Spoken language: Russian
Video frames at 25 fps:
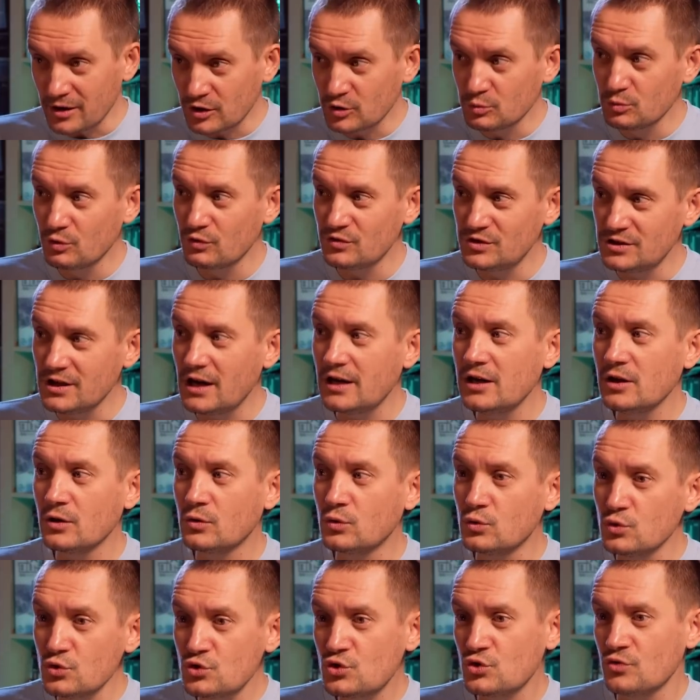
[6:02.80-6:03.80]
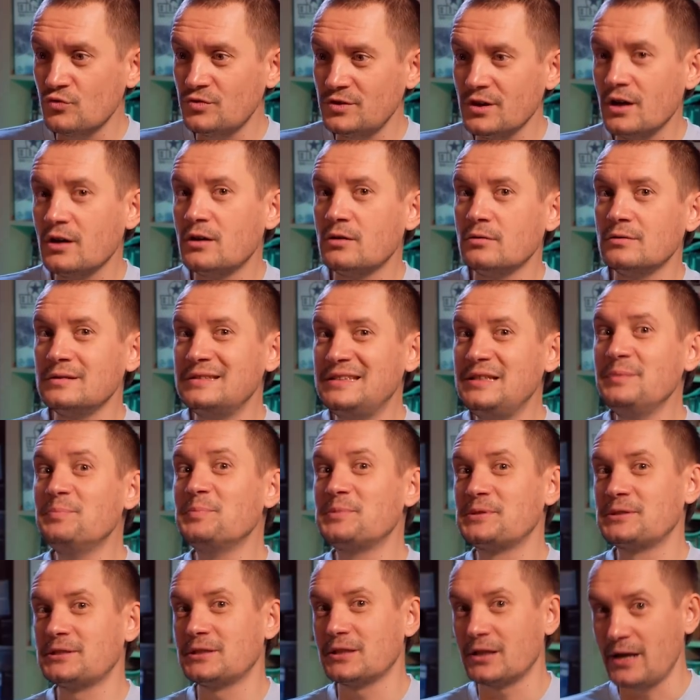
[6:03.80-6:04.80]
поэтому взяли кучу всякого
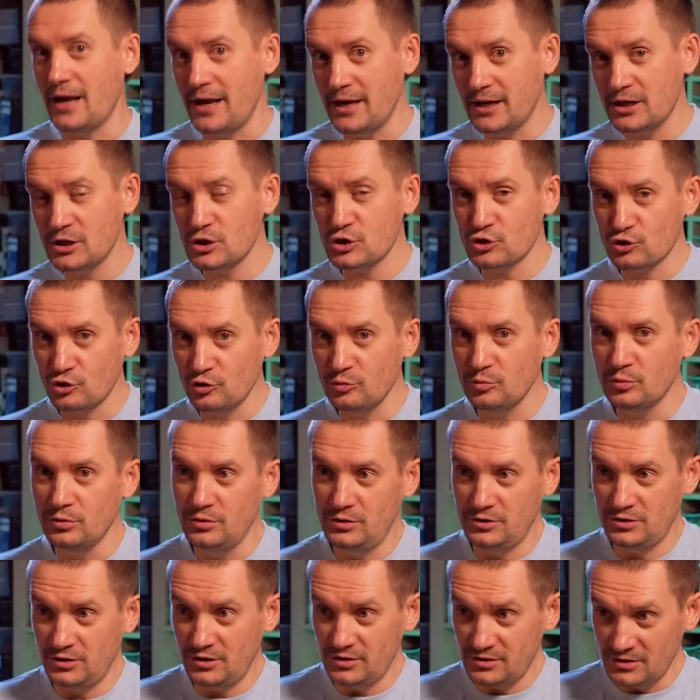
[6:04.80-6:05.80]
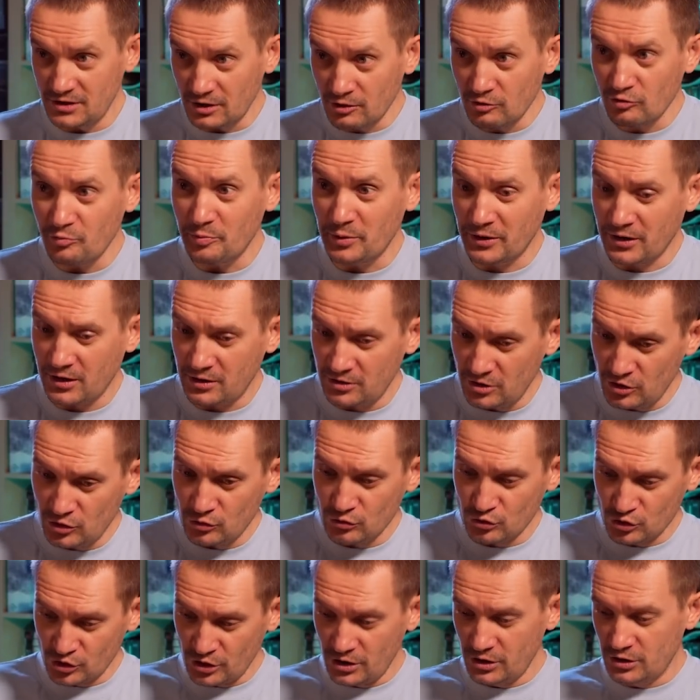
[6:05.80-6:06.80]
дипстрайка, чтобы из резервов
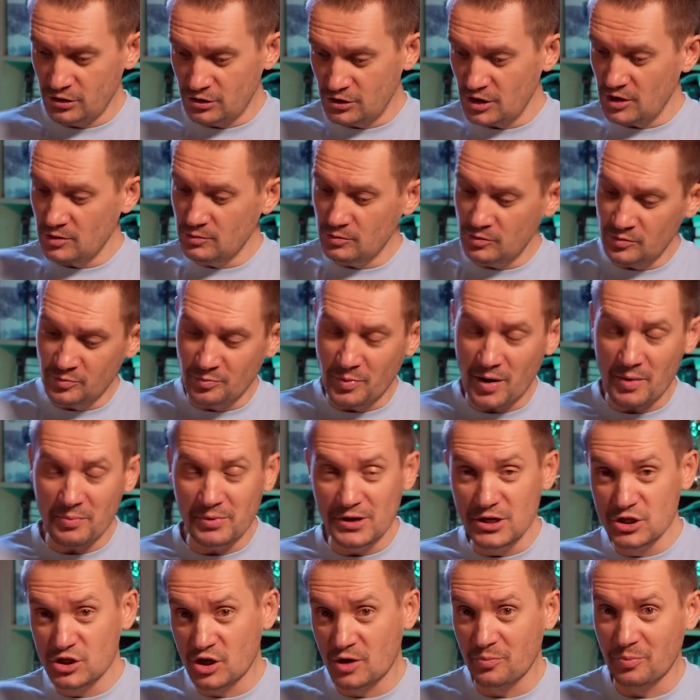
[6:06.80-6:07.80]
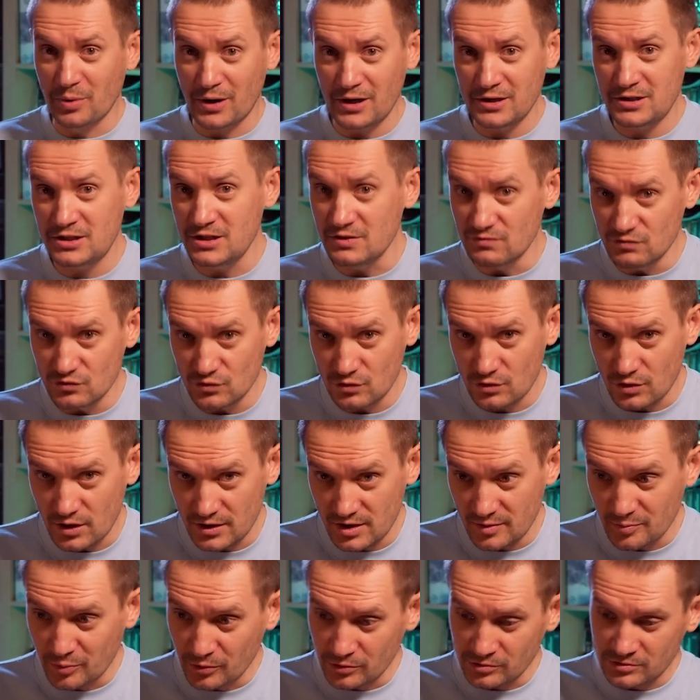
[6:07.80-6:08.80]
приходить уже где-нибудь поближе к противнику,
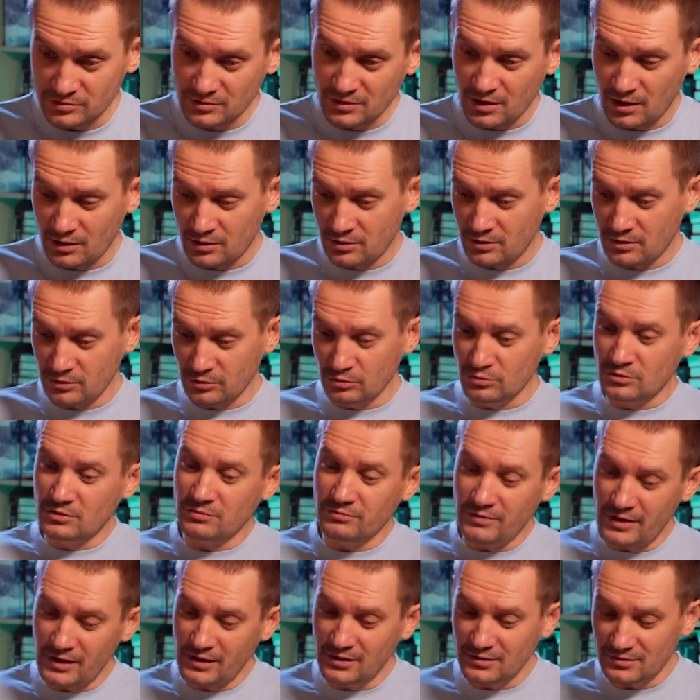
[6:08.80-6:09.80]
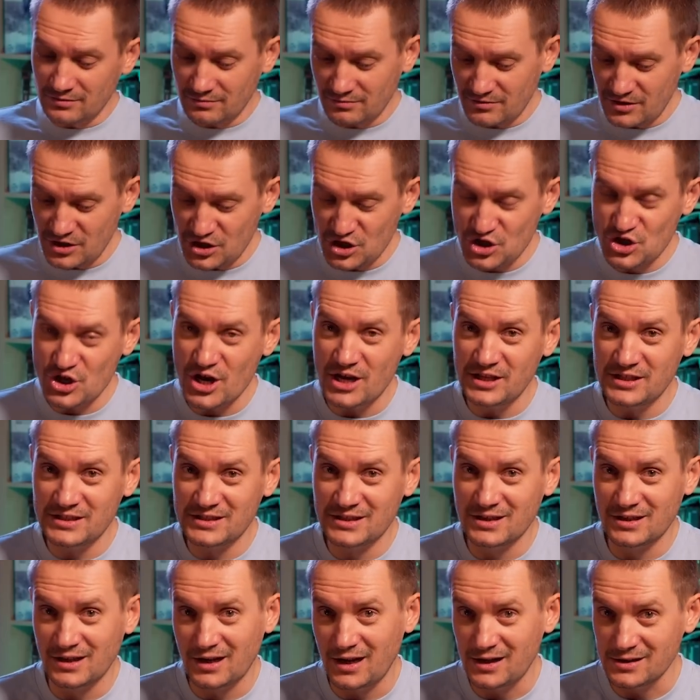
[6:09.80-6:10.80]
а не просто как Хлутвейген выезжать
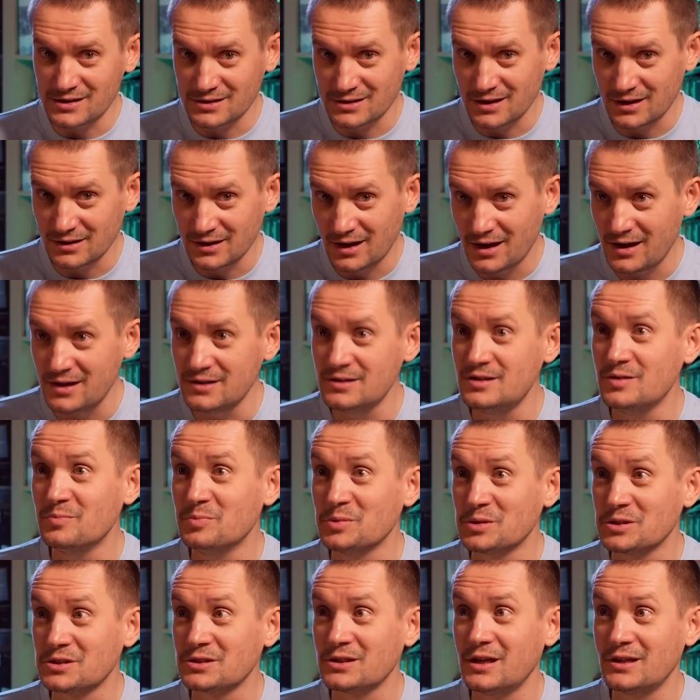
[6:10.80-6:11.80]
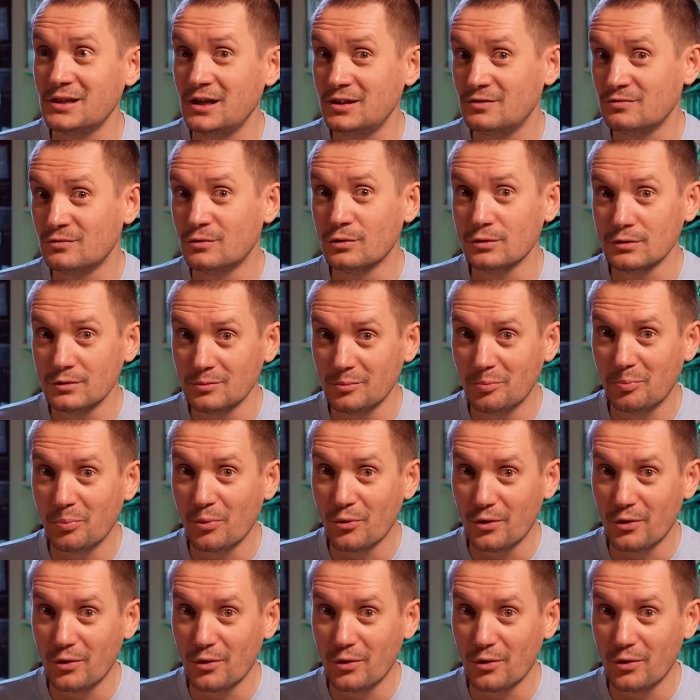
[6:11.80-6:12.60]
с края стола и типа стоять в голом